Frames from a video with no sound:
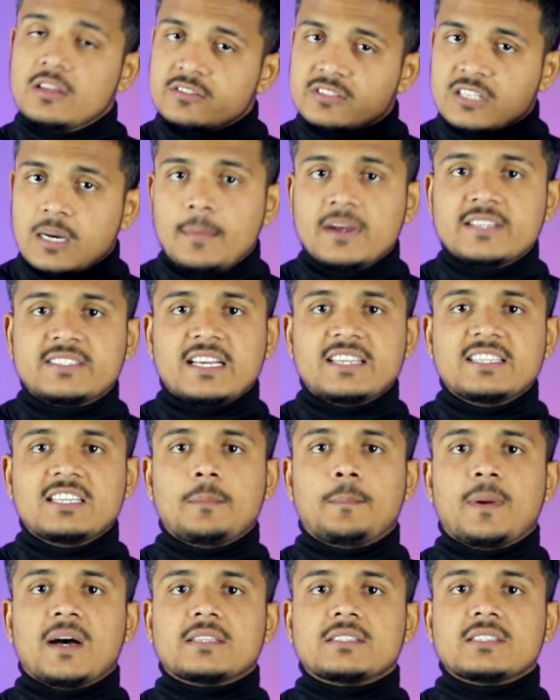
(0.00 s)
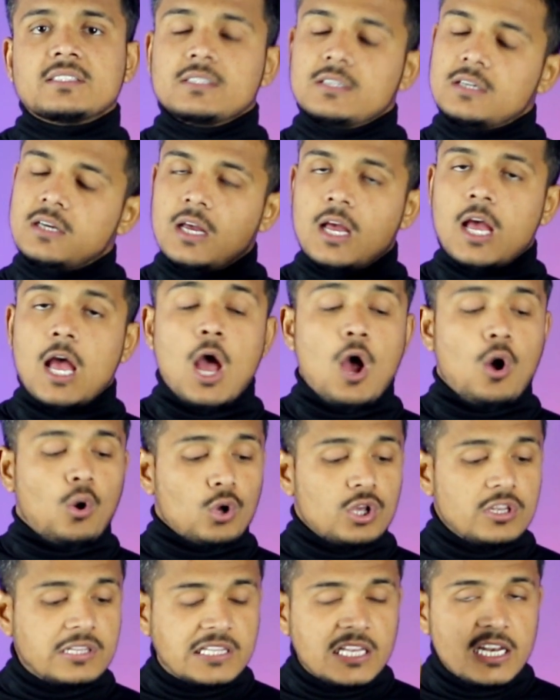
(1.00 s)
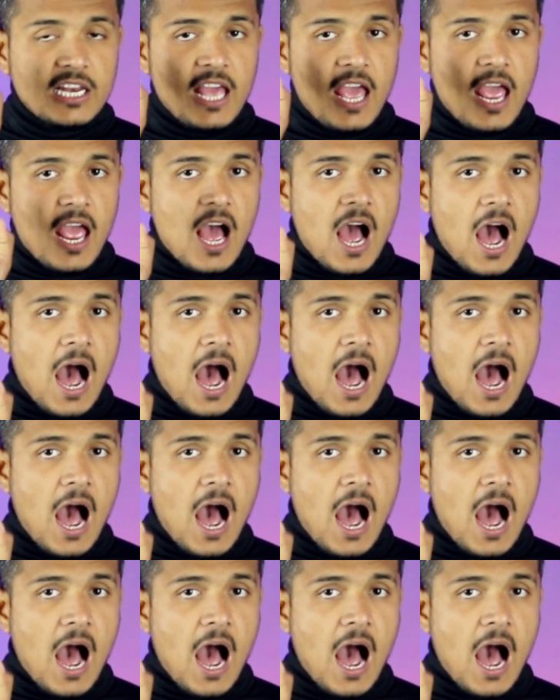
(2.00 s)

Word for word: समझ जाइए बस इसलिए